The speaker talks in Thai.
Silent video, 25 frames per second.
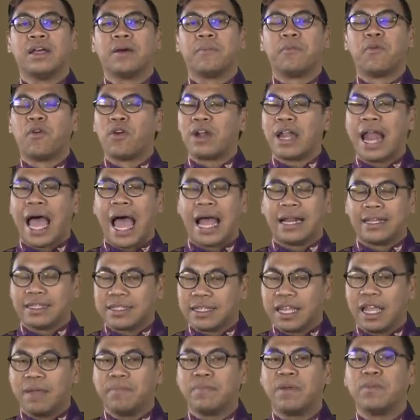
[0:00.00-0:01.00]
โบราณ
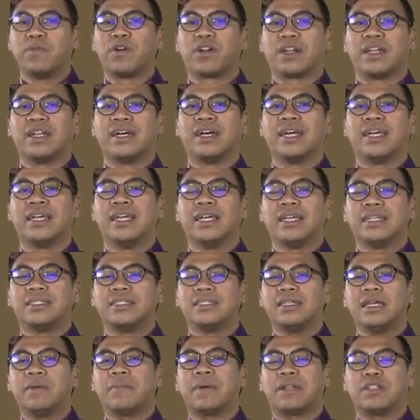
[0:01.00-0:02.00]
เต็มไปหมดเลย
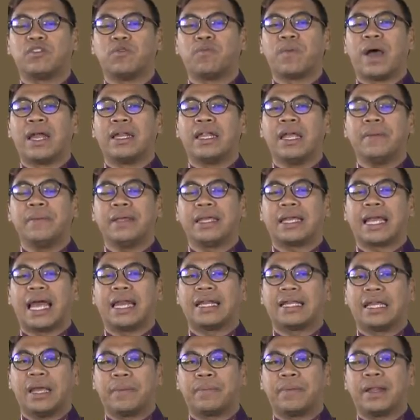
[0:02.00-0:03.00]
ซึ่งปัจจุบันได้มีกา
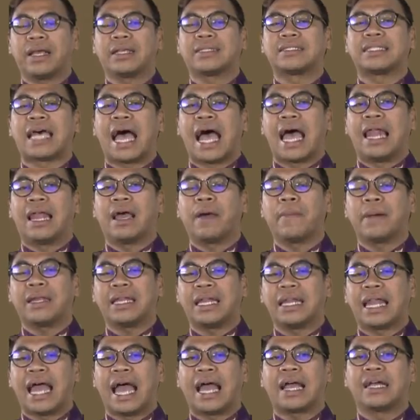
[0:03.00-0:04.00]
รเก็บรักษาแล้วก็พั
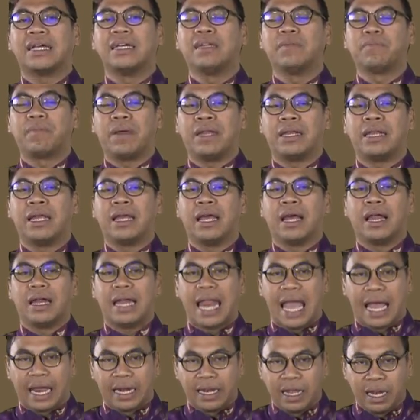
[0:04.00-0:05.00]
ฒนาขึ้นเป็น
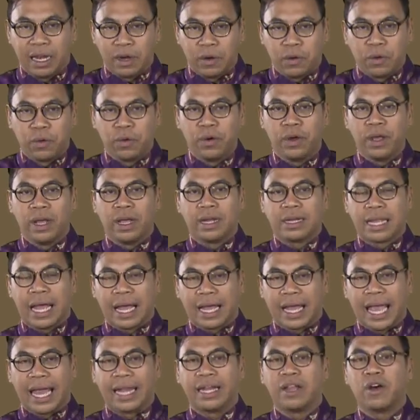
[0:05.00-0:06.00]
แหล่งเรียนรู้ทา
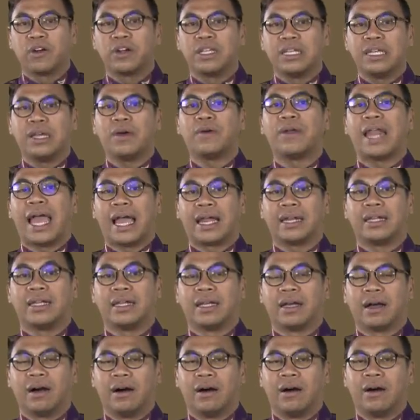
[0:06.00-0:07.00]
งการท่องเที่ยวแหล่งหนึ่
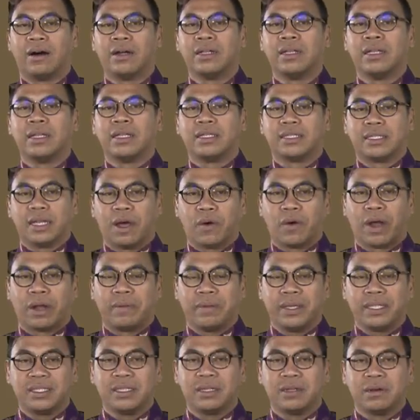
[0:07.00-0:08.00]
งของจังหวัด
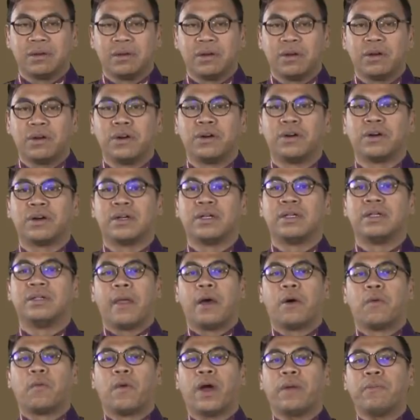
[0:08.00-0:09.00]
พิษณุโลก
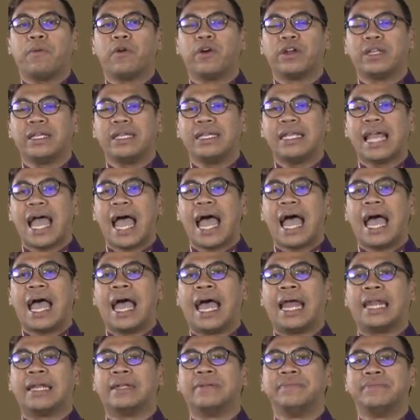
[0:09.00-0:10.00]
วัดโพธิยา
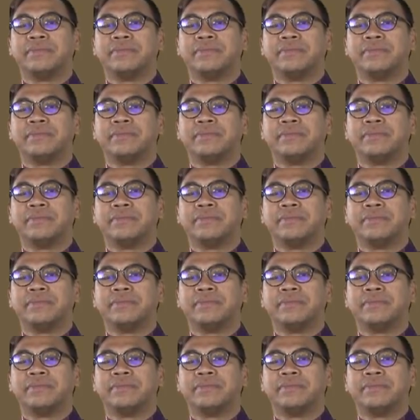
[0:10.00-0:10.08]
น